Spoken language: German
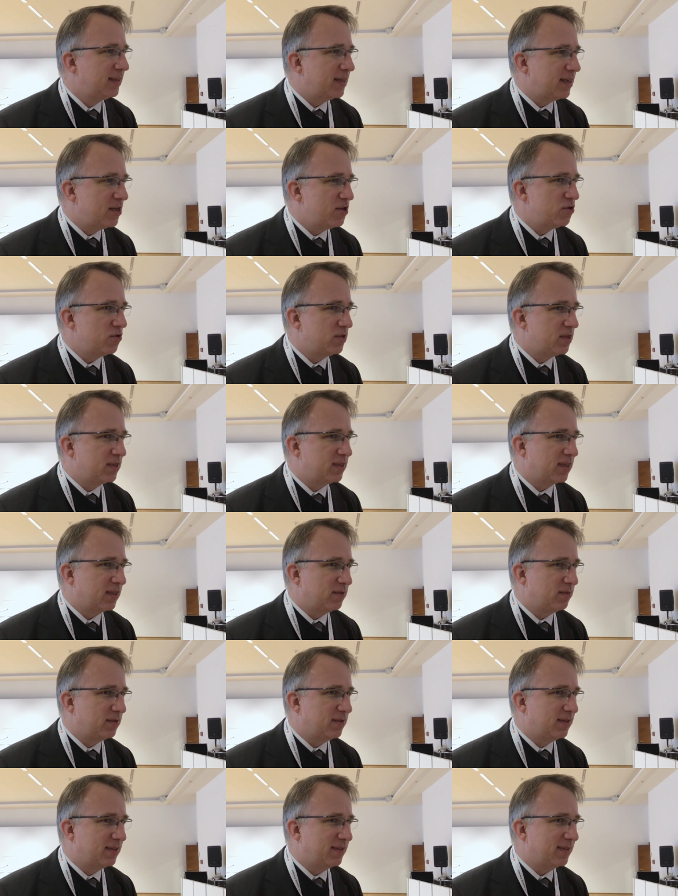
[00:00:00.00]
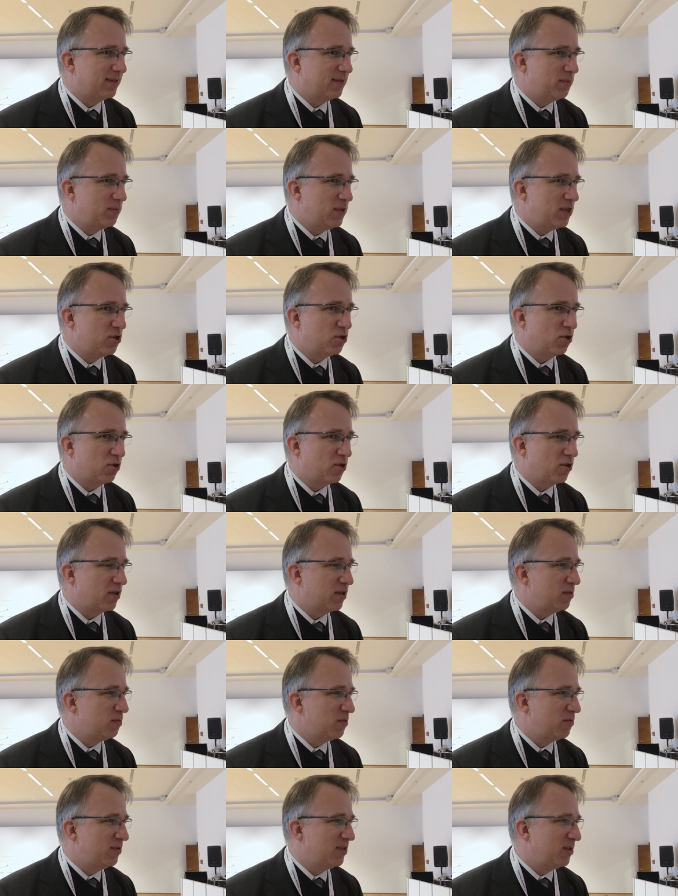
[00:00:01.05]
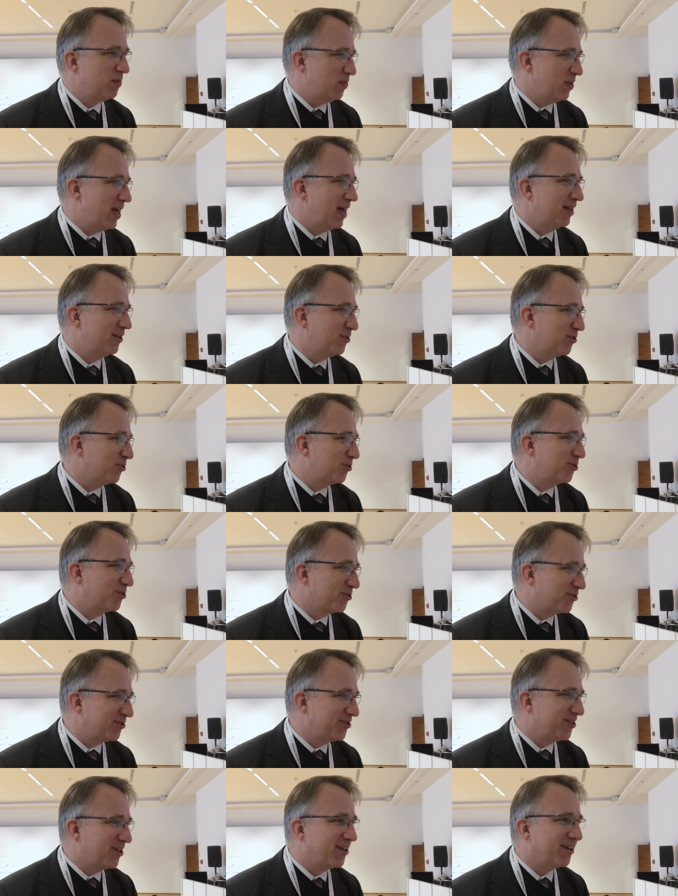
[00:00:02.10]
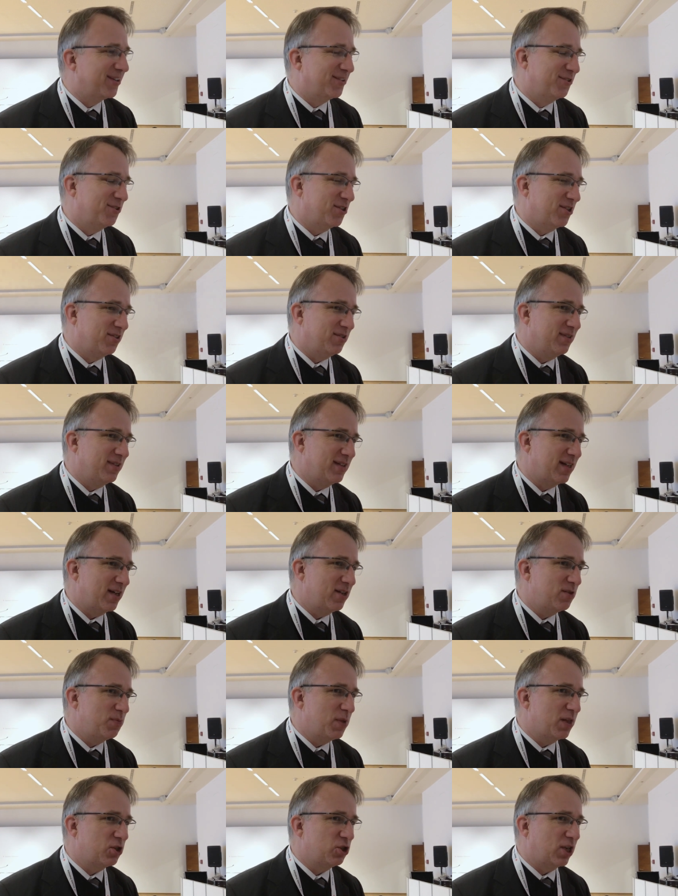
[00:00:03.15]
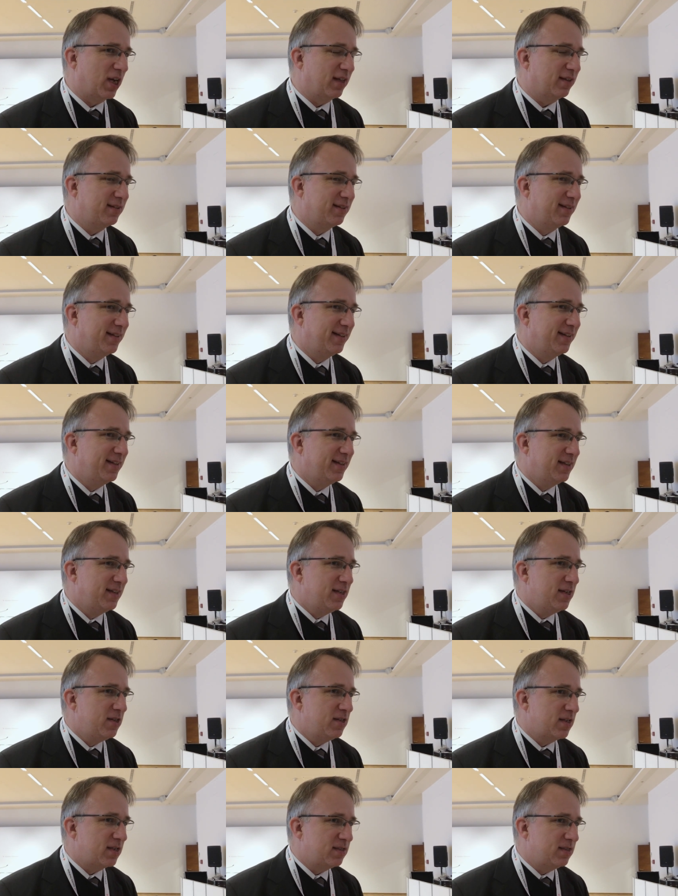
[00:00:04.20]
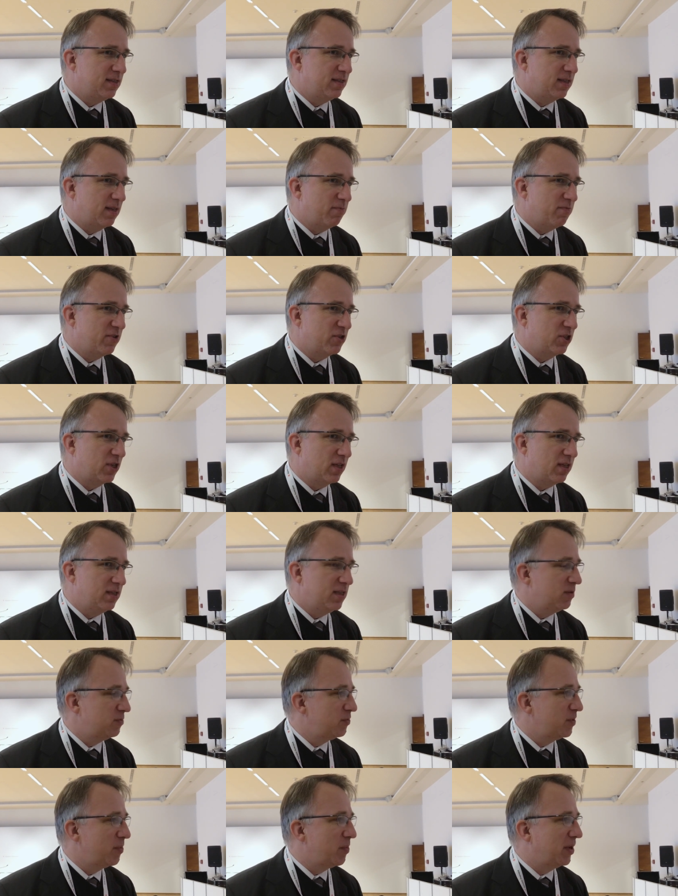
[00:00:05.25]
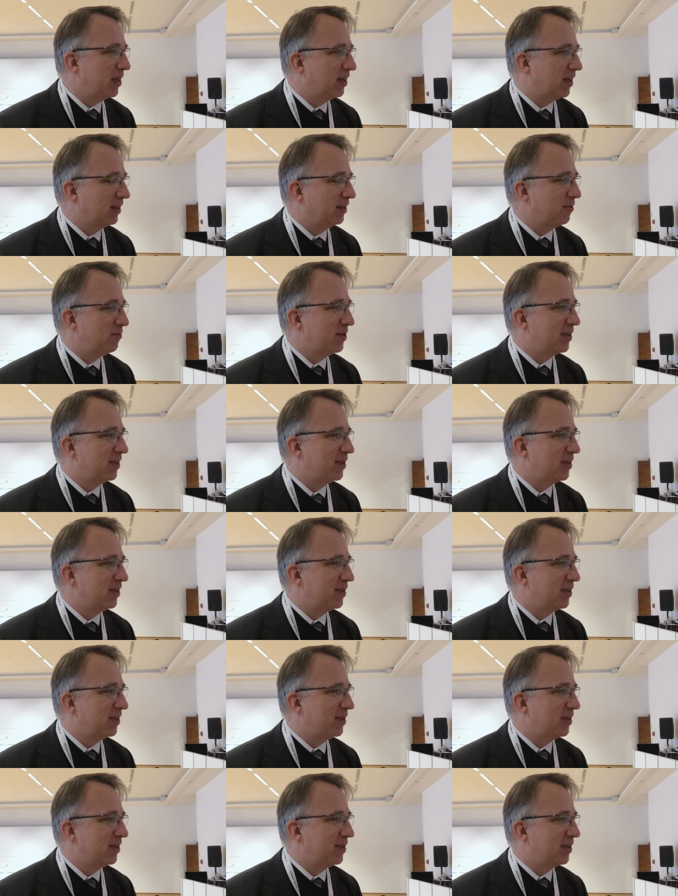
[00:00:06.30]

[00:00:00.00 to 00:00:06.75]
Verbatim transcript: Also das hat äh, mich schon auch immer wieder beeindruckt und ja, da ist ein bisschen schade, dass ich dem wahrscheinlich nicht mehr begegnen